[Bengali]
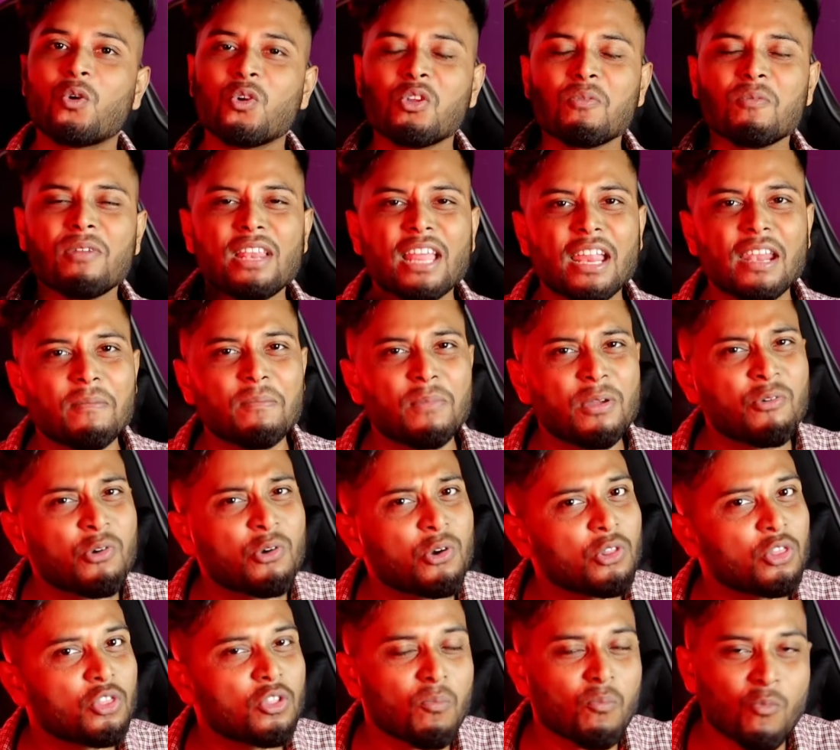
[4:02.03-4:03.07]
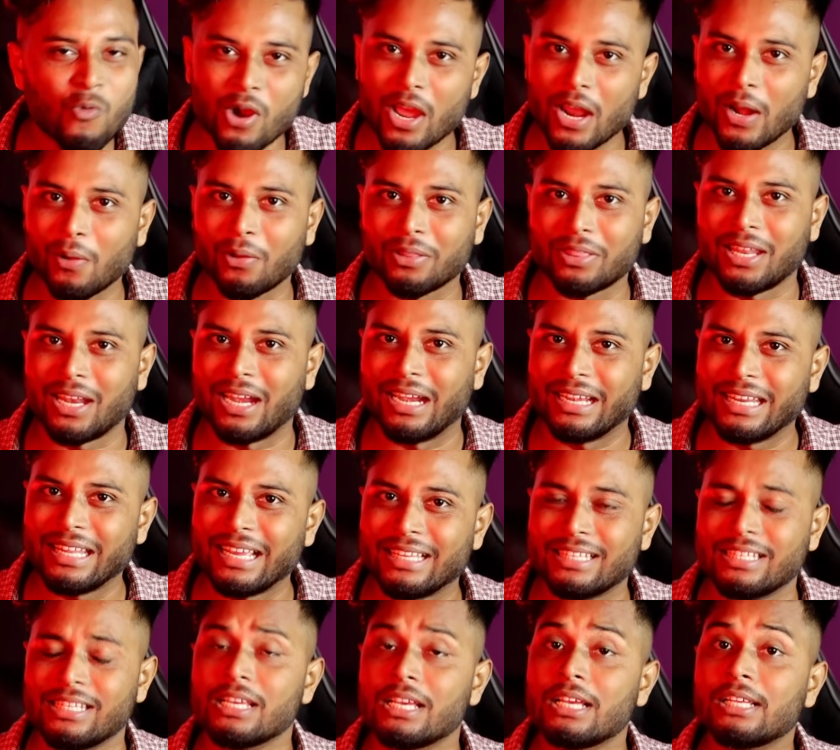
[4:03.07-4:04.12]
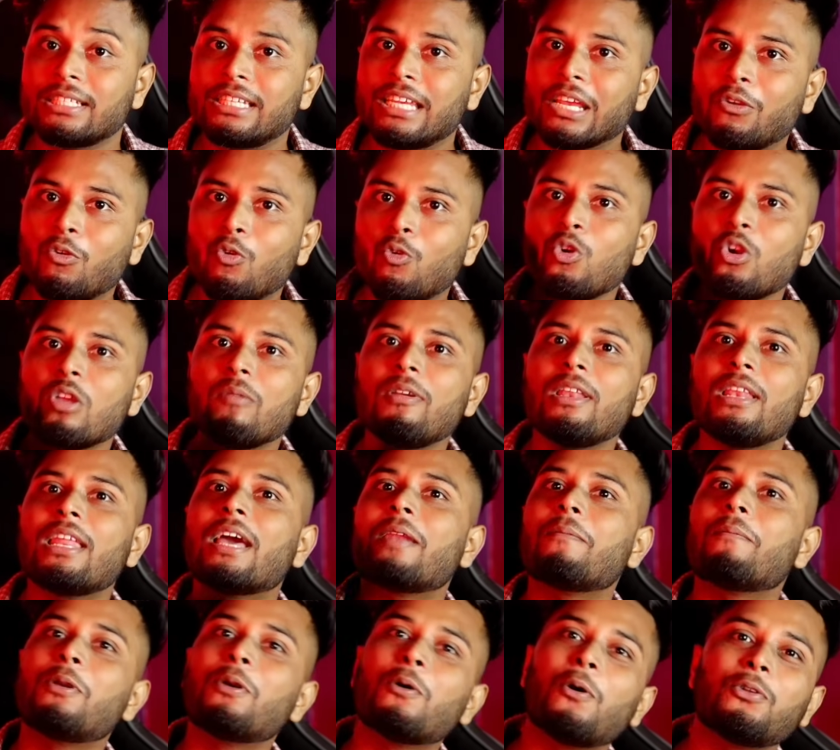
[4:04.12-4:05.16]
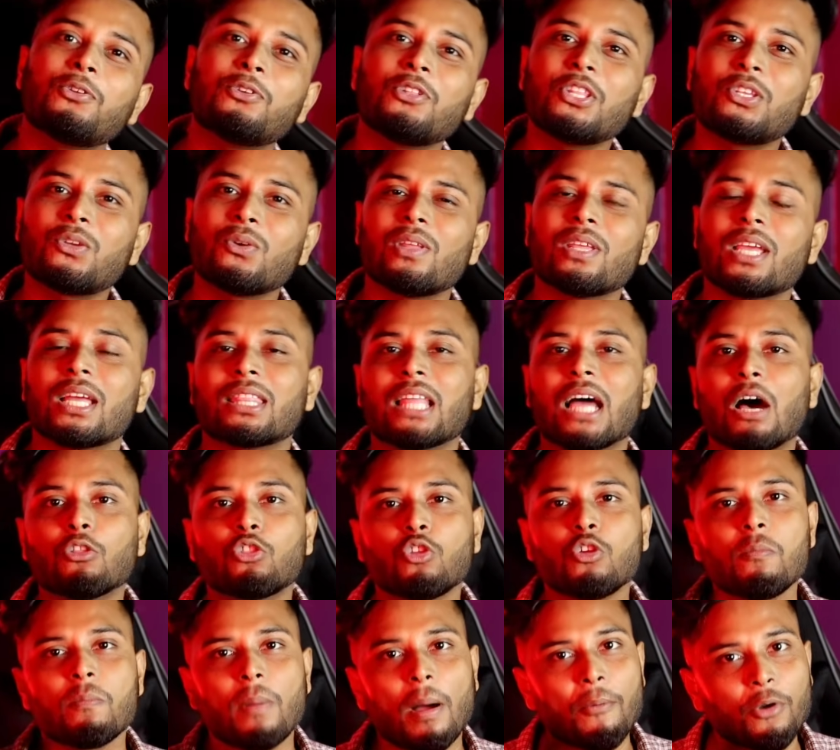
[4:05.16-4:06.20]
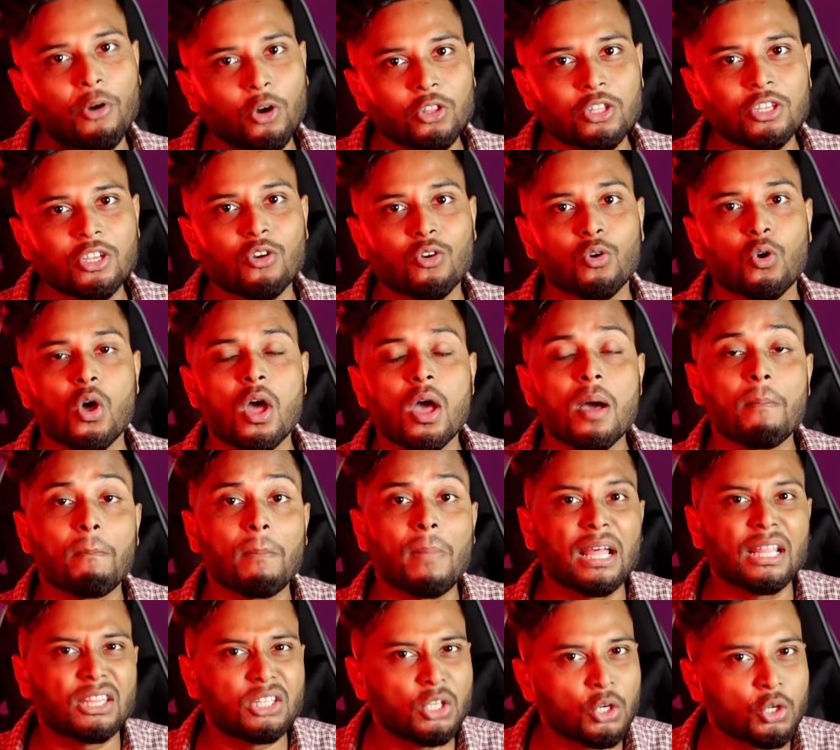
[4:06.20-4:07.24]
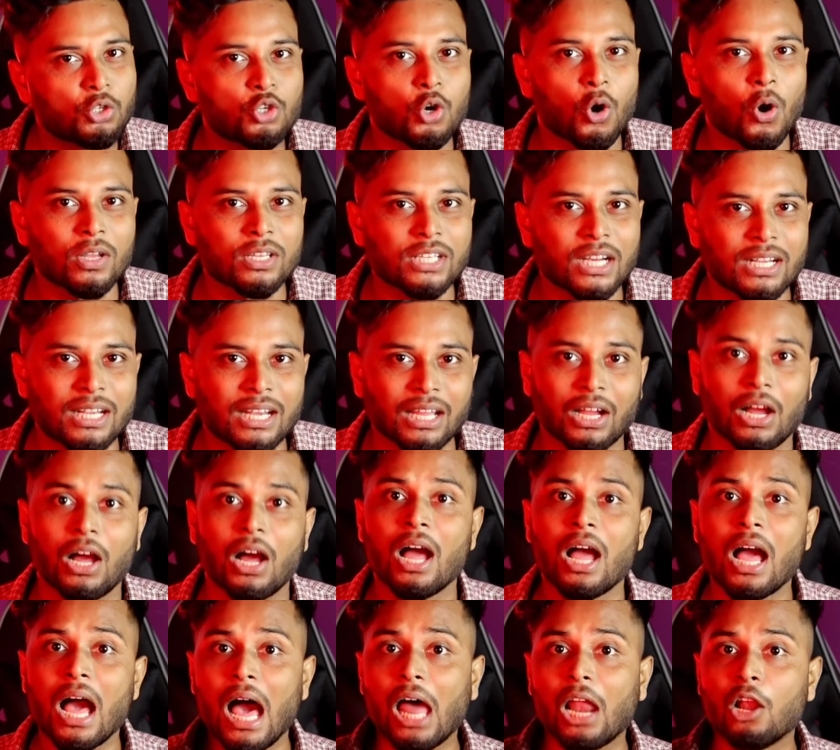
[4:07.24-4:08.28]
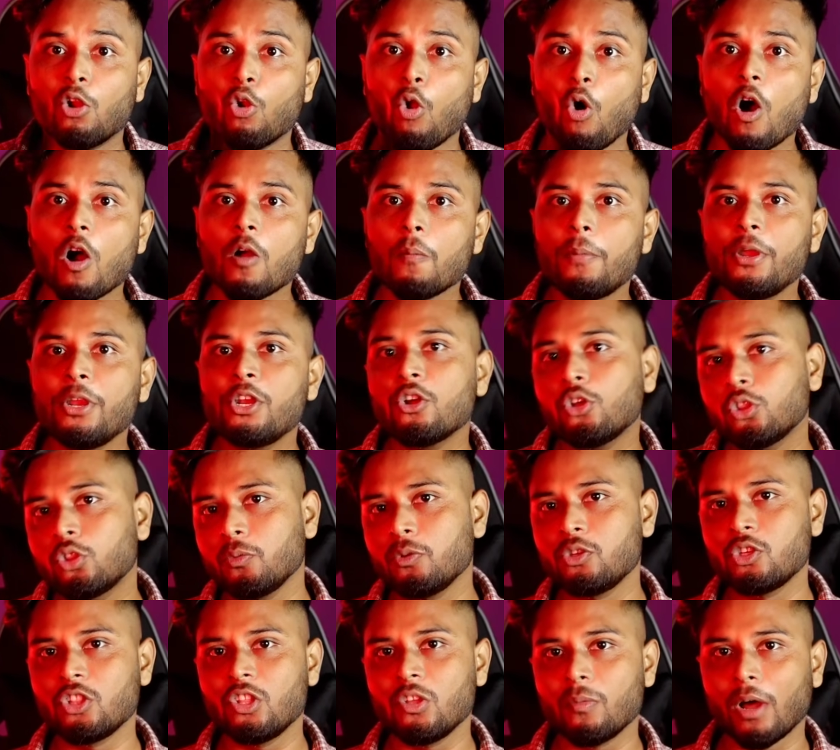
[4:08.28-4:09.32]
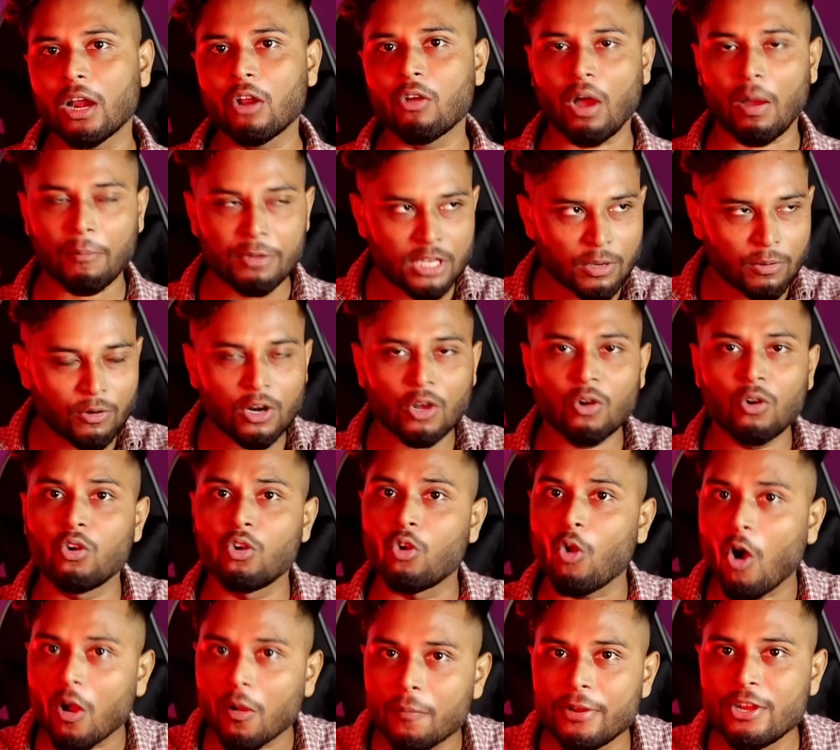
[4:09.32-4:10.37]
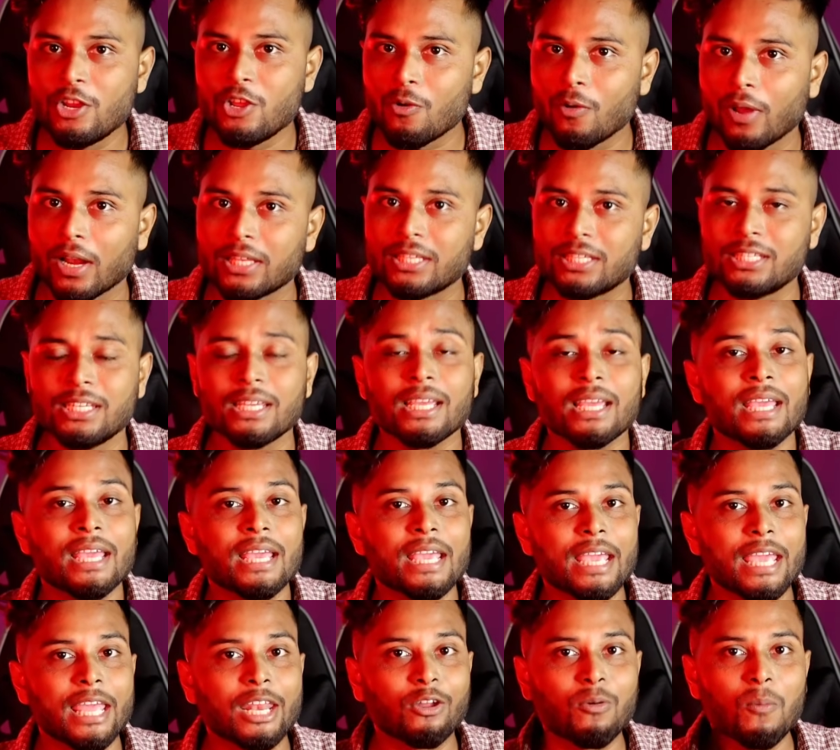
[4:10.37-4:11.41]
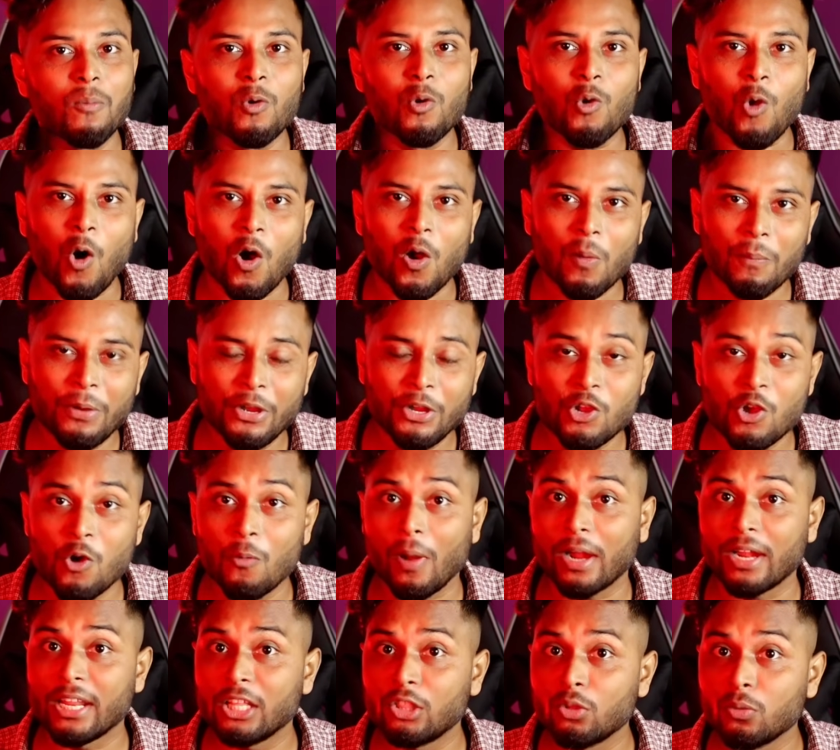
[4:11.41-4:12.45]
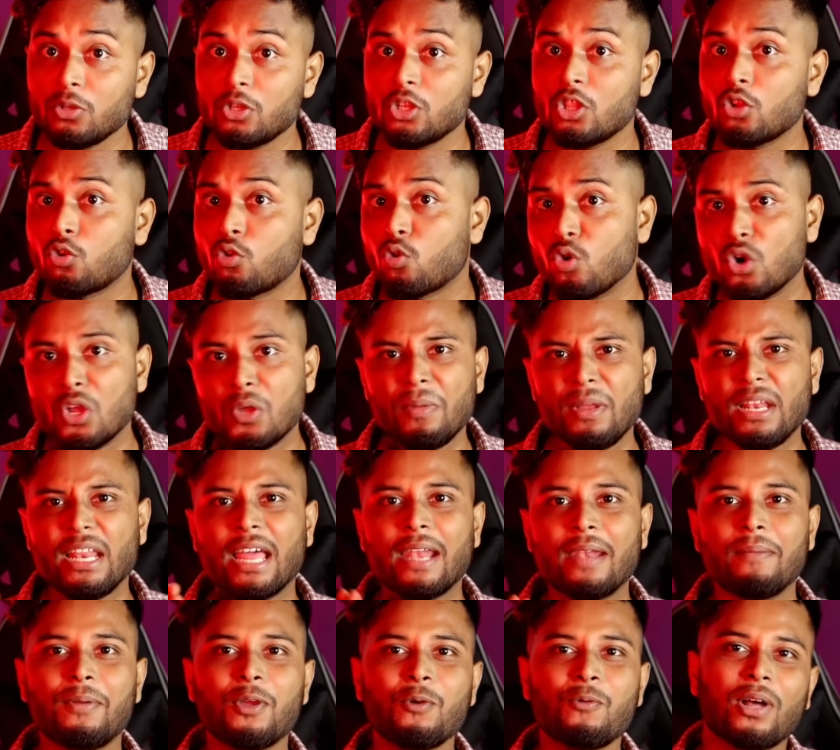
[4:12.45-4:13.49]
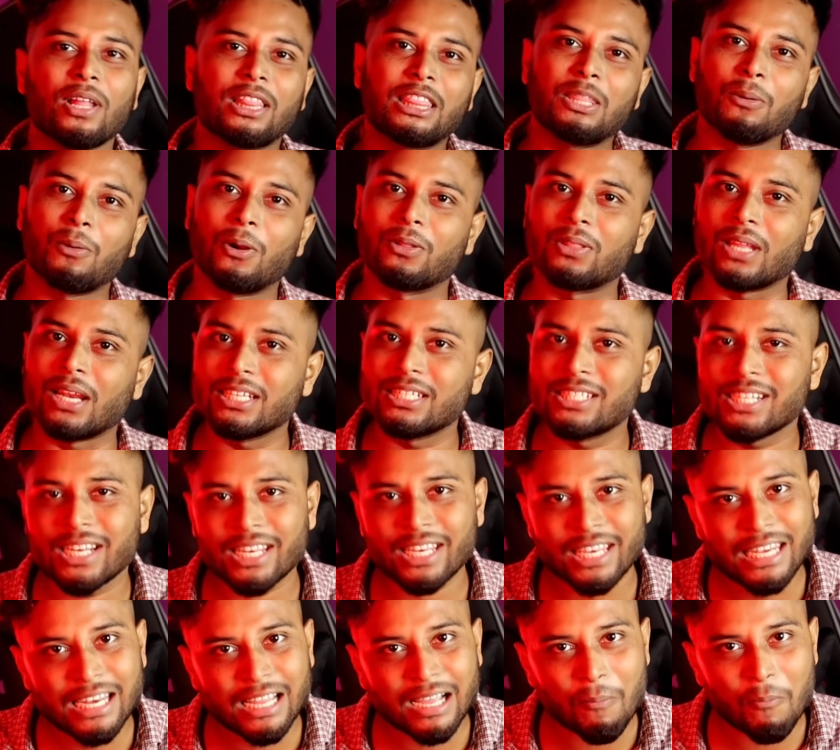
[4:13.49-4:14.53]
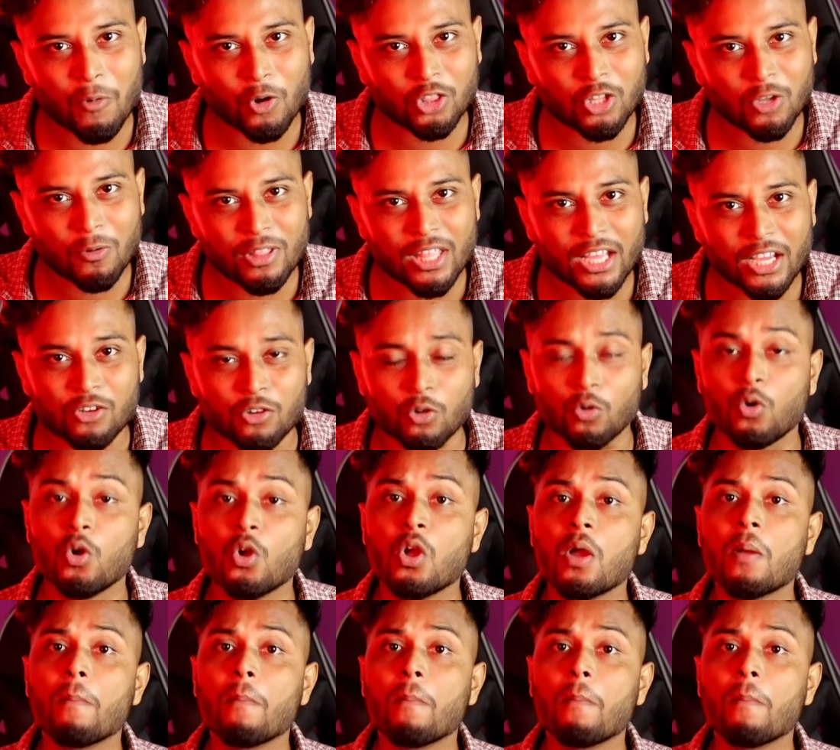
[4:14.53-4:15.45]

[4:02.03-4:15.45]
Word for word: কুড়ি মিলিয়ন ভিউ কিন্তু মুখের কথা না ঠিক আছে সেই কুড়ি মিলিয়ন ভিউ যদি চলে যায় তাও তুমি পাবে কত জানো মাত্র ছ হাজার টাকা আর লং ভিডিও তুমি যদি বানাও আমি যেমন এখন লং ভিডিও বানাচ্ছি এরকম লং ভিডিও বানিয়ে তুমি যদি কুড়ি মিলিয়ন ভিউ মারতে পারো তাহলে সেটা ইনকাম কত হবে দেখেছো